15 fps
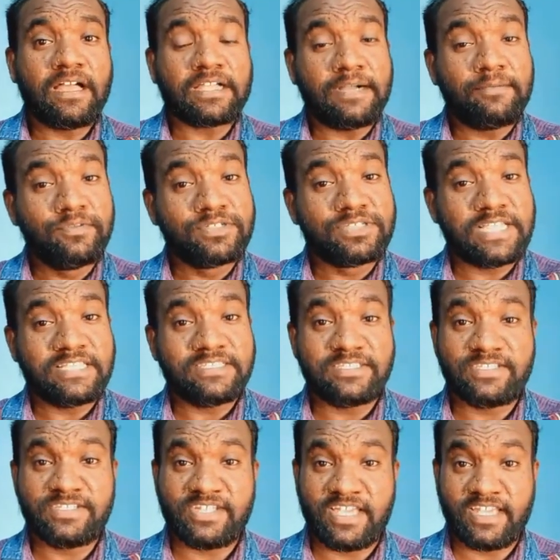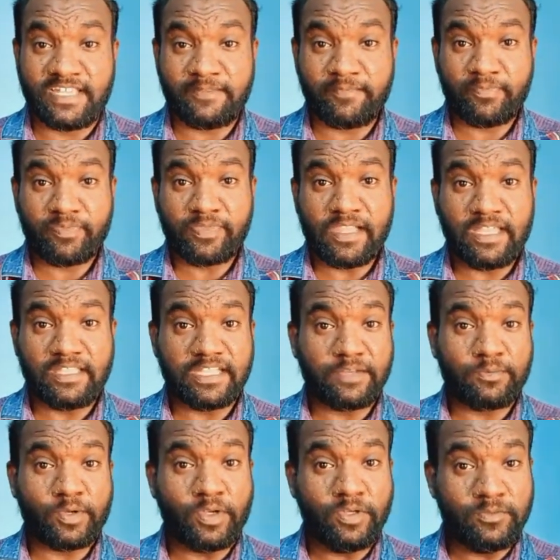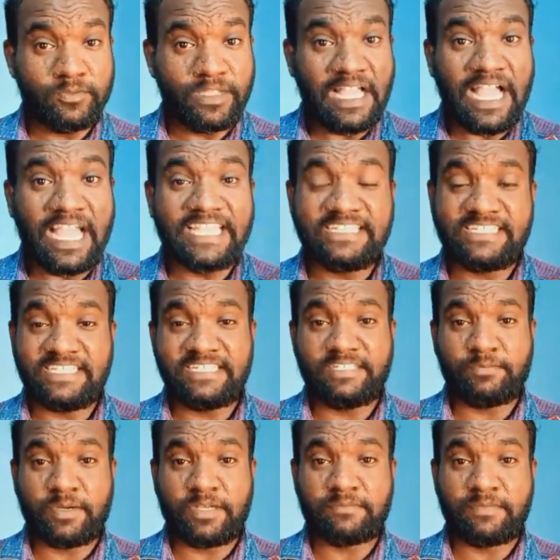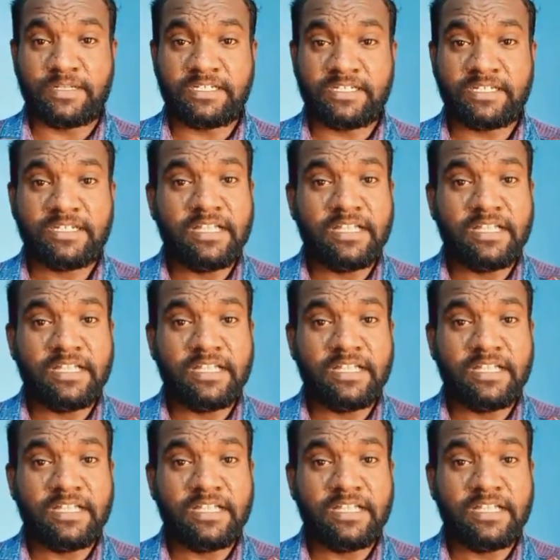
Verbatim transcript: கம்ப்யூட்டர் சயின்ஸ் இன்ஜினியரிங் அதுக்கப்புறம் ஐடி டிபார்ட்மெண்ட்